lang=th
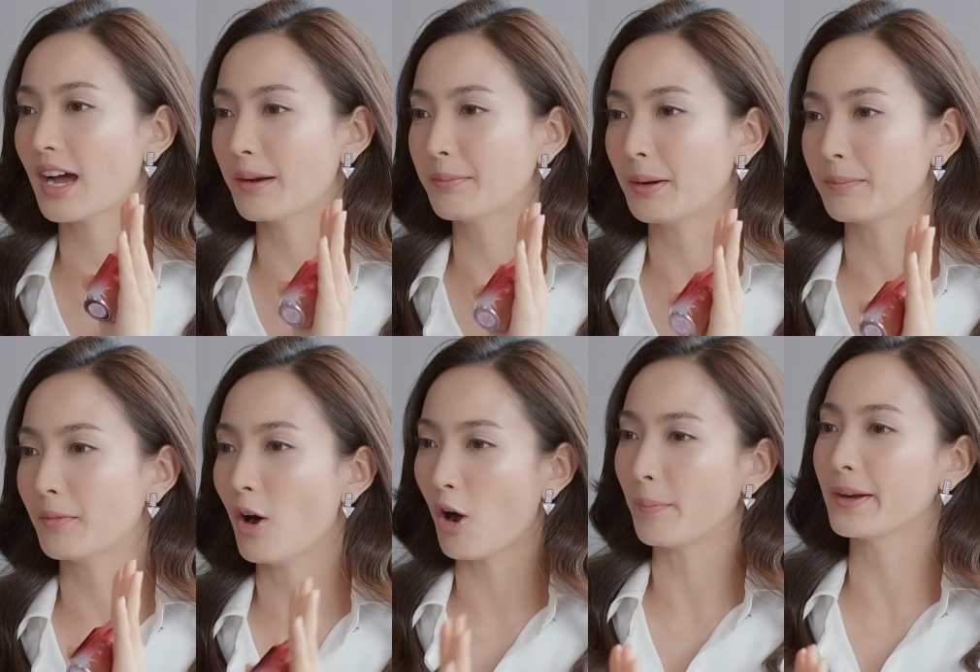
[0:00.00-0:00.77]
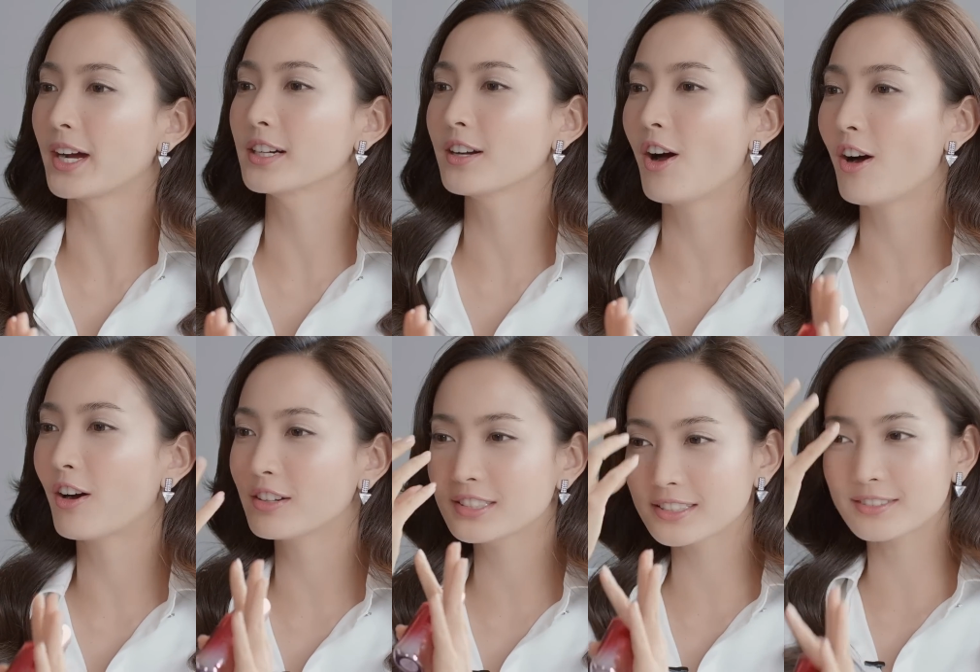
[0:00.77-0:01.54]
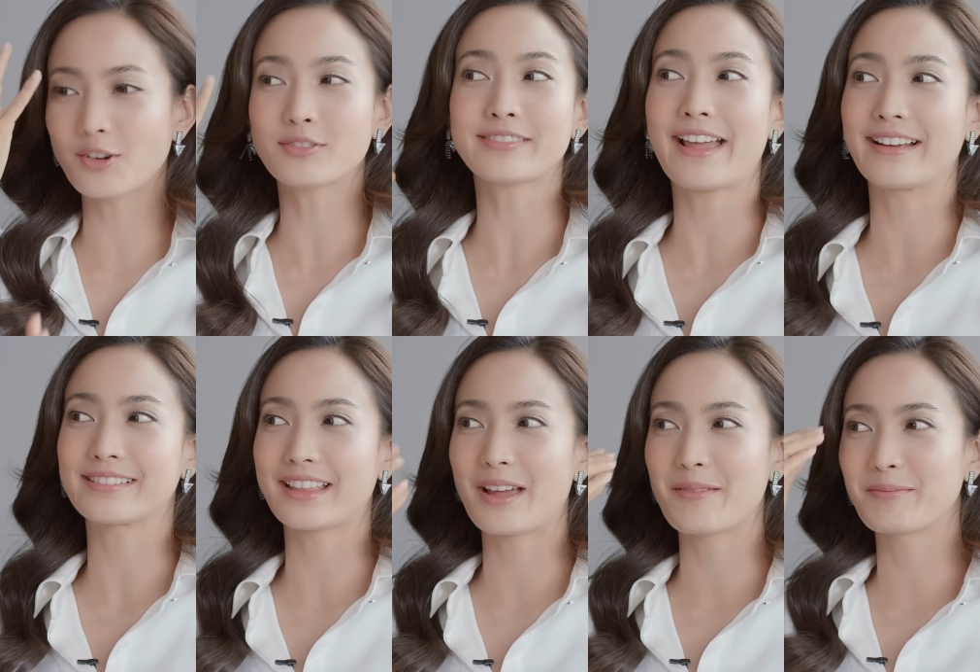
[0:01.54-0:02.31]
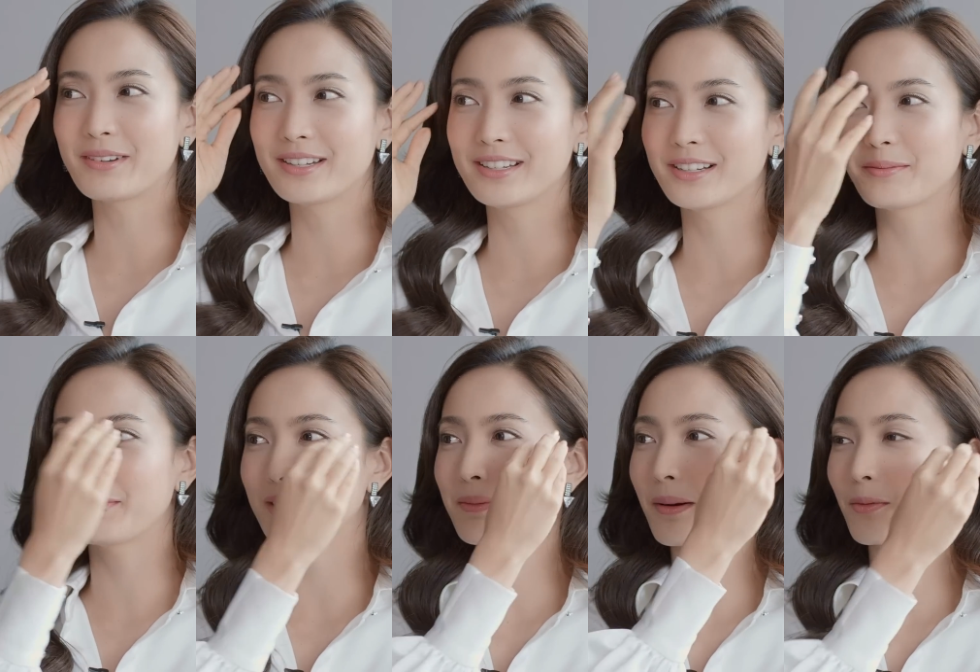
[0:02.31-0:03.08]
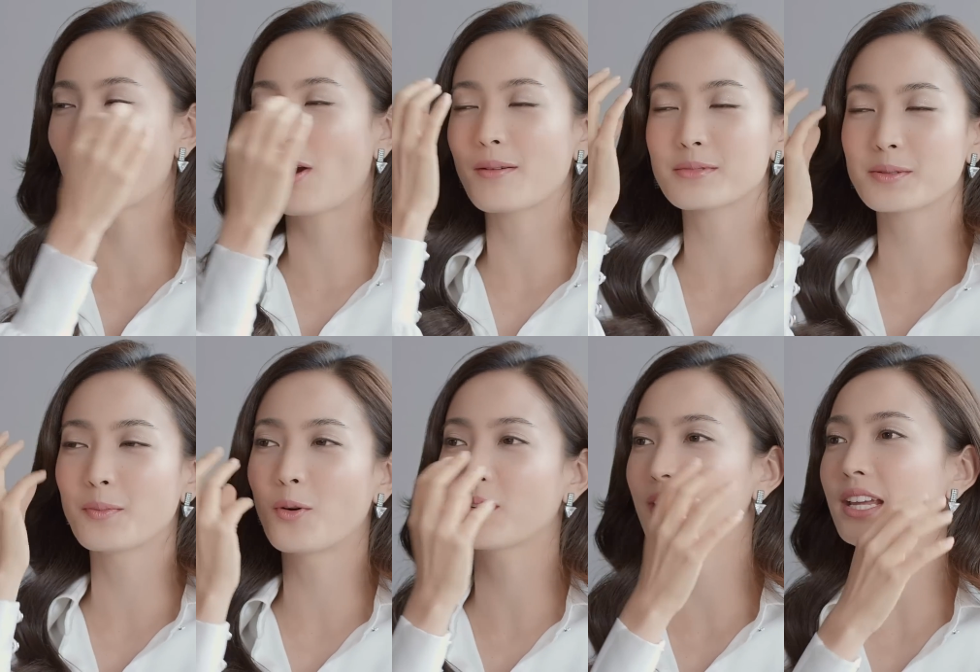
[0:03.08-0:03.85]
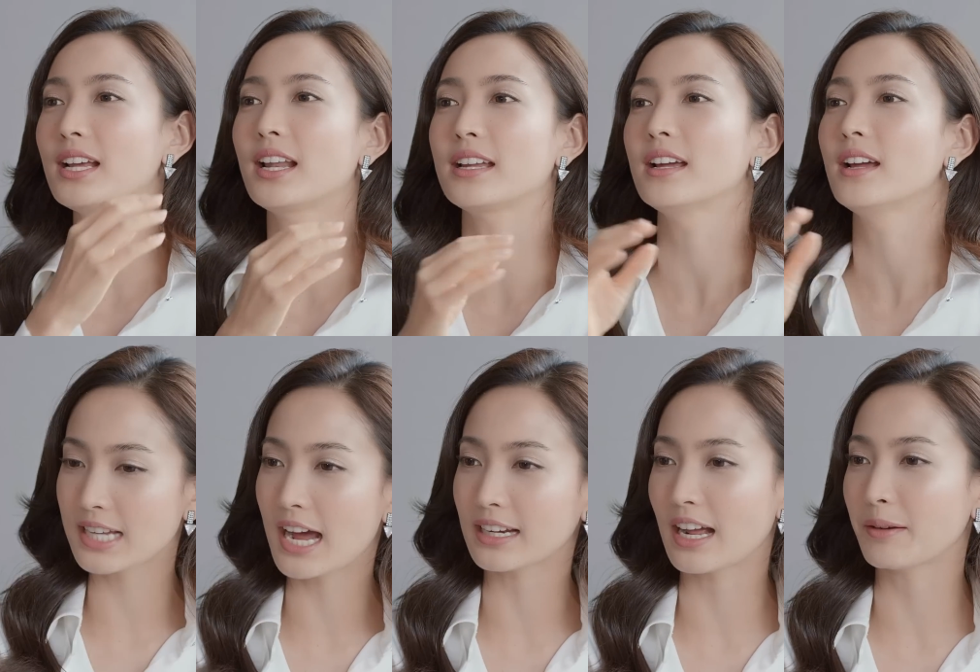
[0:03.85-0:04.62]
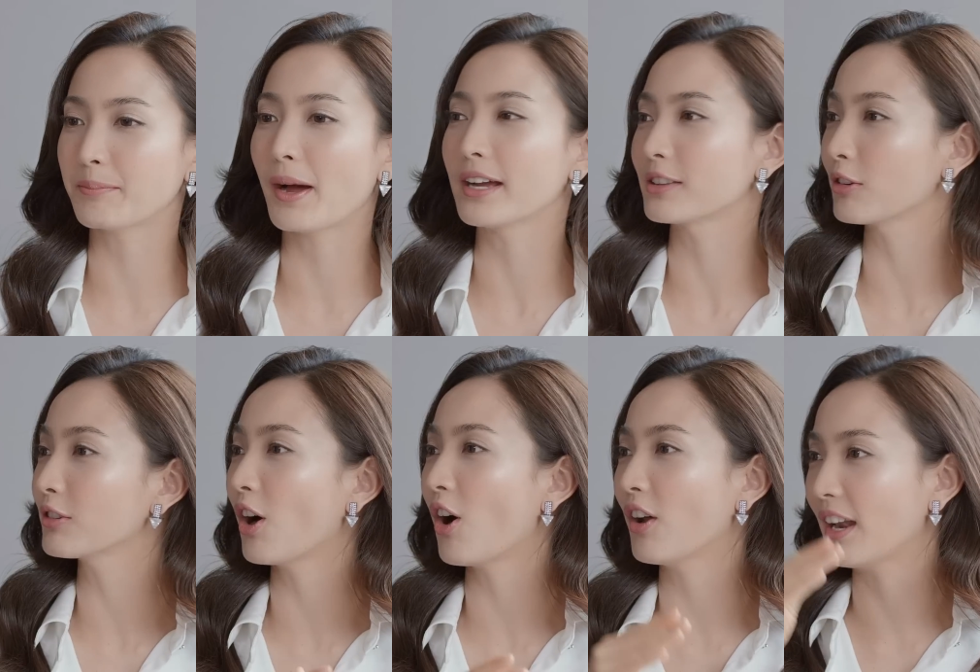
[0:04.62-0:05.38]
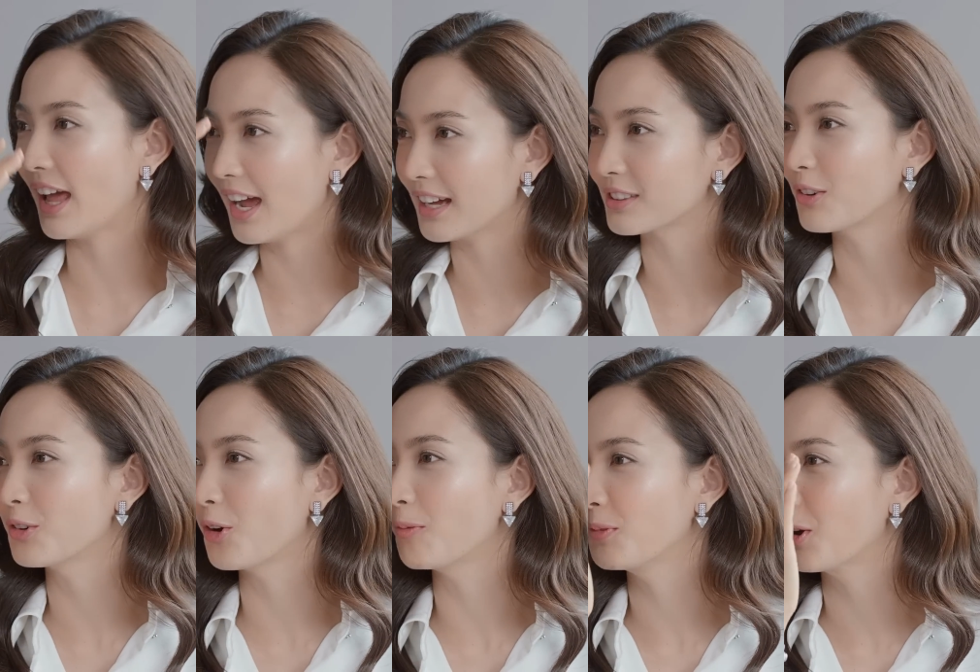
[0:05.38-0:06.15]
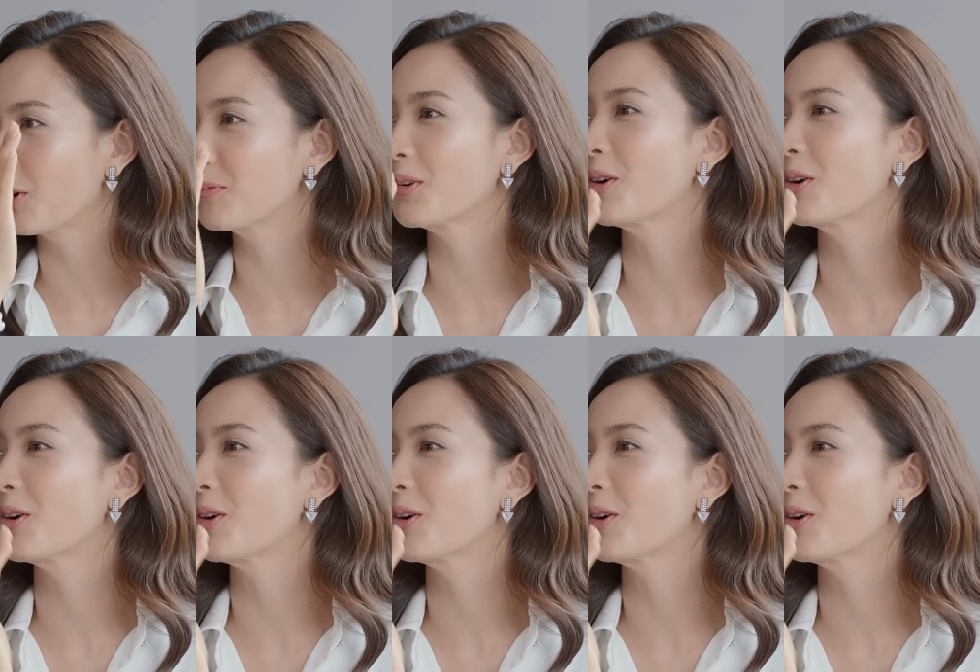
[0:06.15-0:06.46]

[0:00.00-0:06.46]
การแบบออกไปข้างนอกก็จะต้องแต่งเต็มนิดนึงมีแบบความสโมกี้อะไรฉากถัดไปต้องนอนและอต้องลบลบ